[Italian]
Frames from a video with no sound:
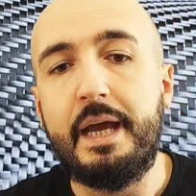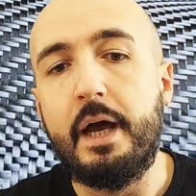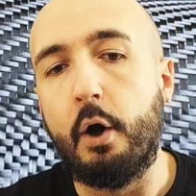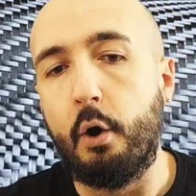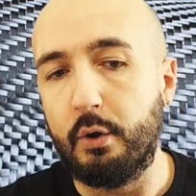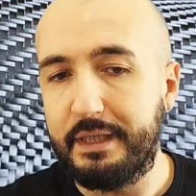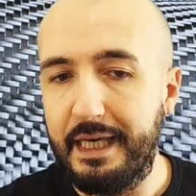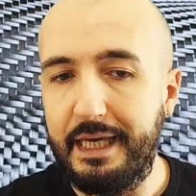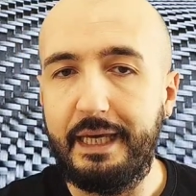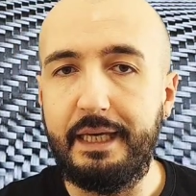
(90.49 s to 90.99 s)

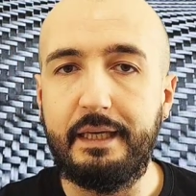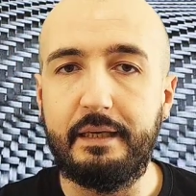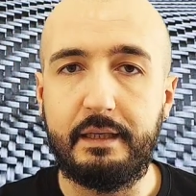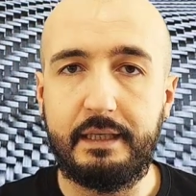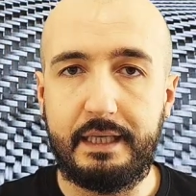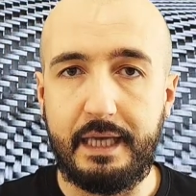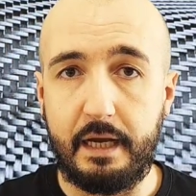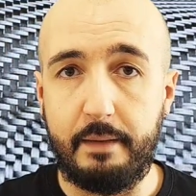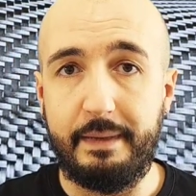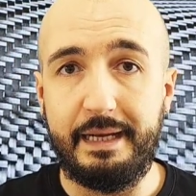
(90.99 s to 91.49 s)

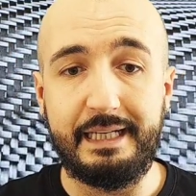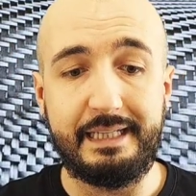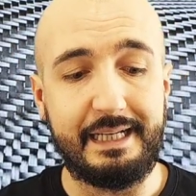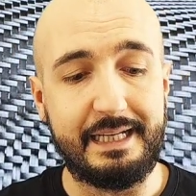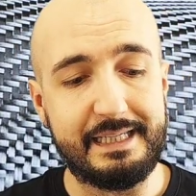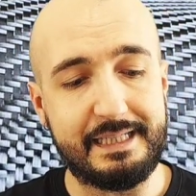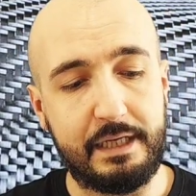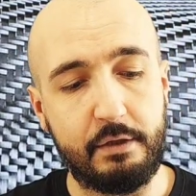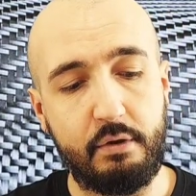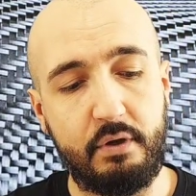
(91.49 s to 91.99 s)
Ok, chiaramente
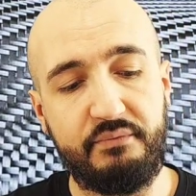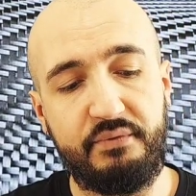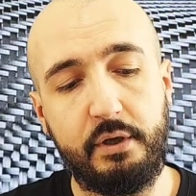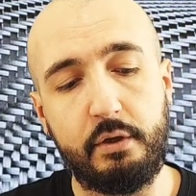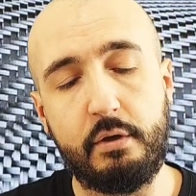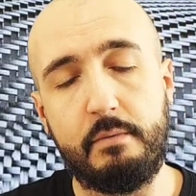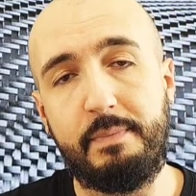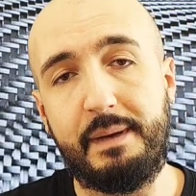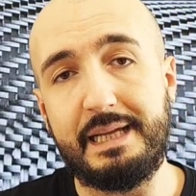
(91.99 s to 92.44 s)
la scatola filtro in